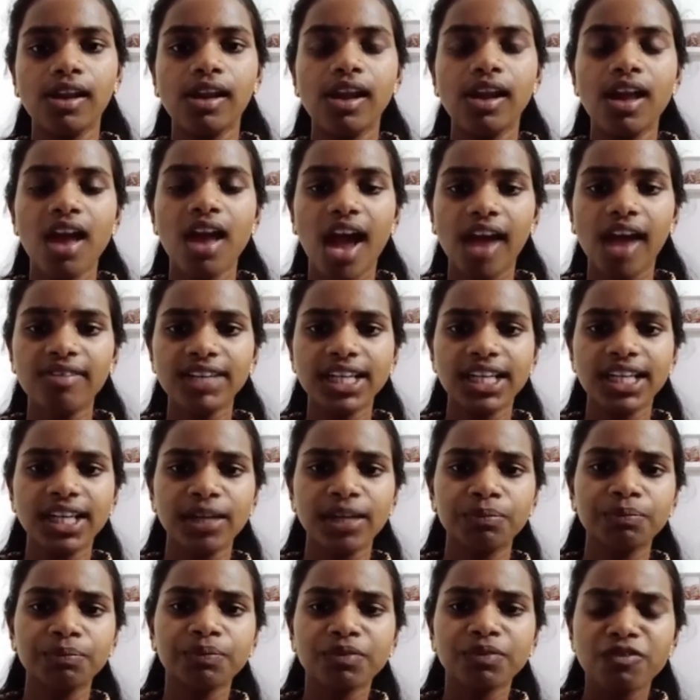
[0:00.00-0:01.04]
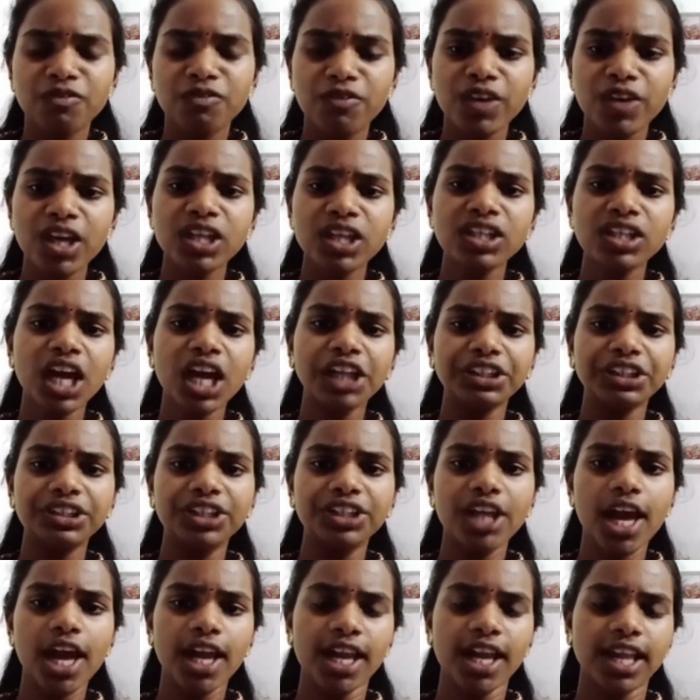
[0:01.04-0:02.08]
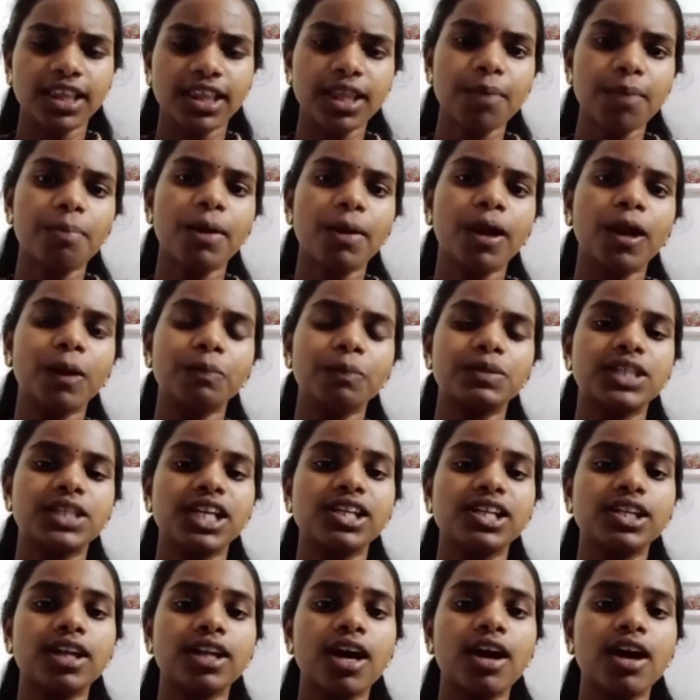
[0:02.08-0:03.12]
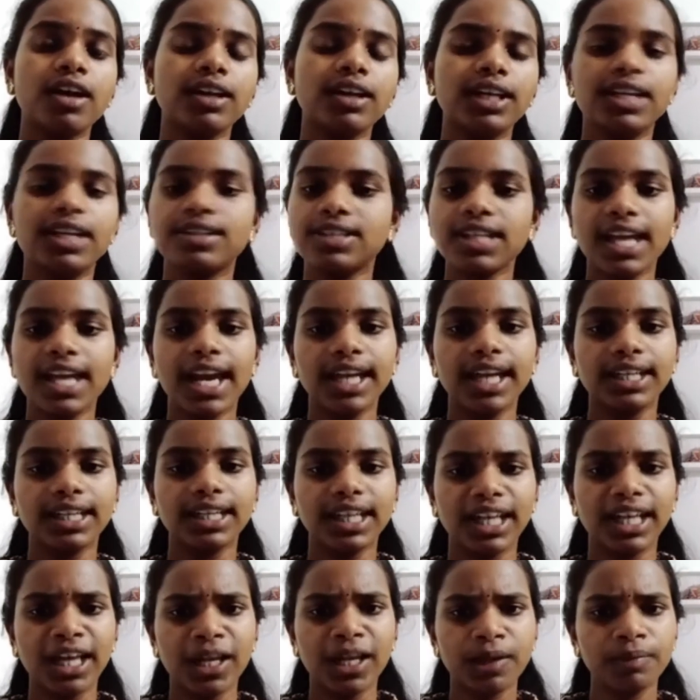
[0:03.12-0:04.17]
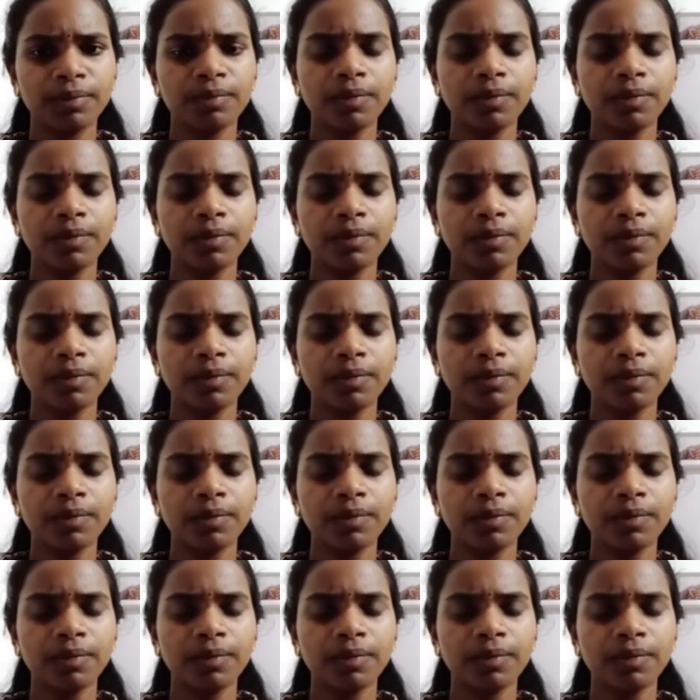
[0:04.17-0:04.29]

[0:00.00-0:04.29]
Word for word: அவளிடம் வேலுநாச்சியார் எந்த பக்கம் சென்றார் என்று கேட்டனர்